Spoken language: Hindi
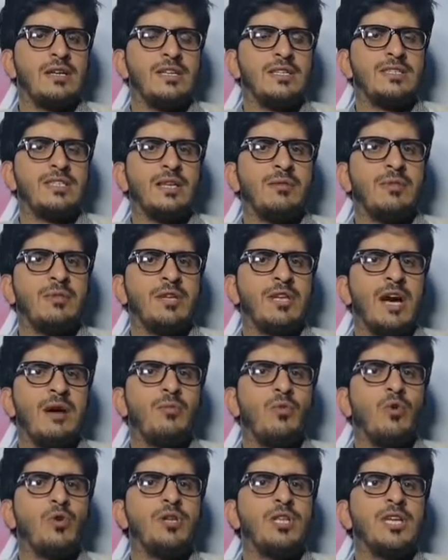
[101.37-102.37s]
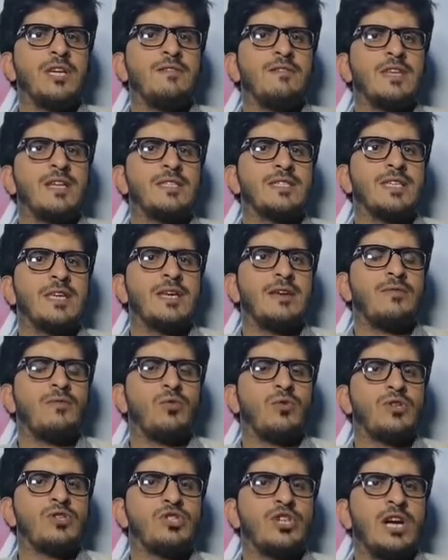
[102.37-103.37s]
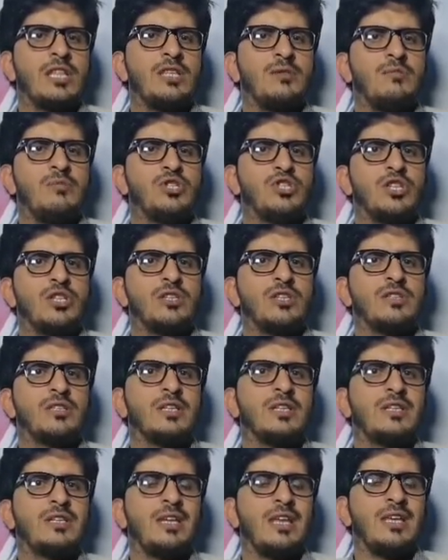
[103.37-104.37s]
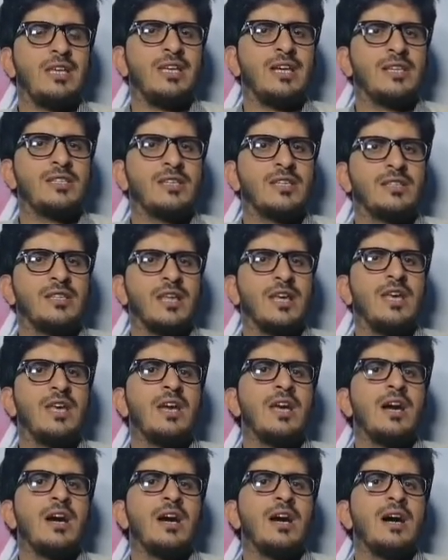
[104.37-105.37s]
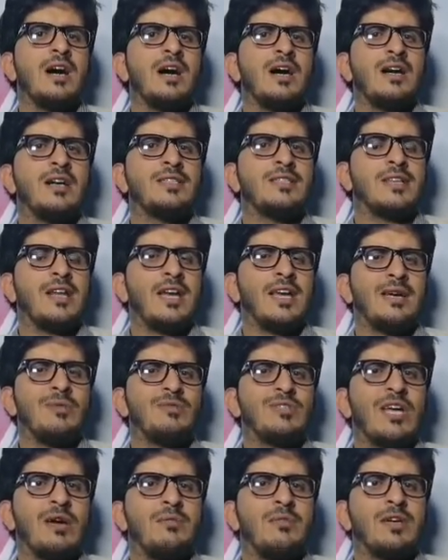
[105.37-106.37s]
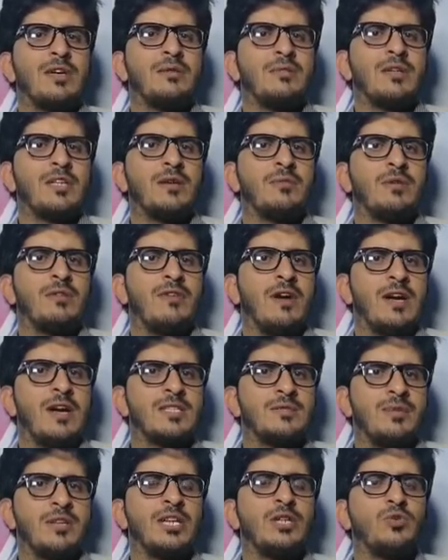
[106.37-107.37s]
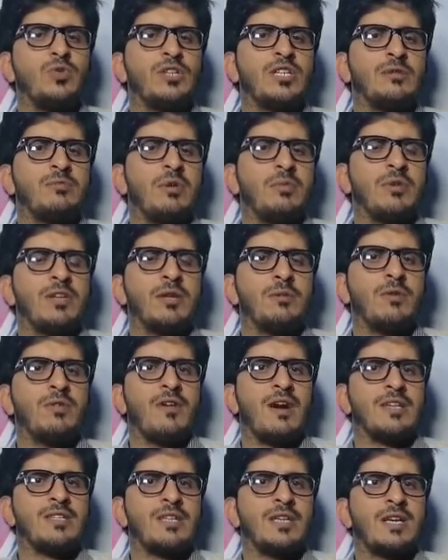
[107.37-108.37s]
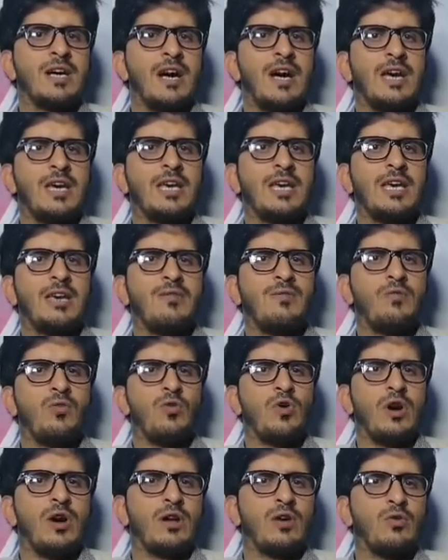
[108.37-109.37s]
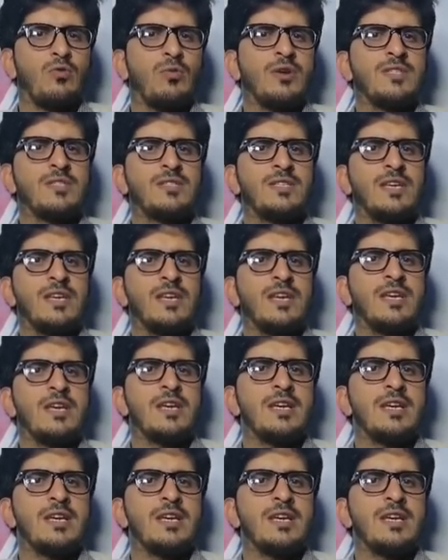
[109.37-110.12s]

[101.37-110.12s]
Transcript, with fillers: ई सी एल में नाम होने की वजह से वो इस शादी में शिरकत नहीं कर सकते ज़रा के मुताबिक मरीम नवाज़ बल्कि ट्विटर पर मरीम नवाज़ ने कहा है कि वो हकूमत से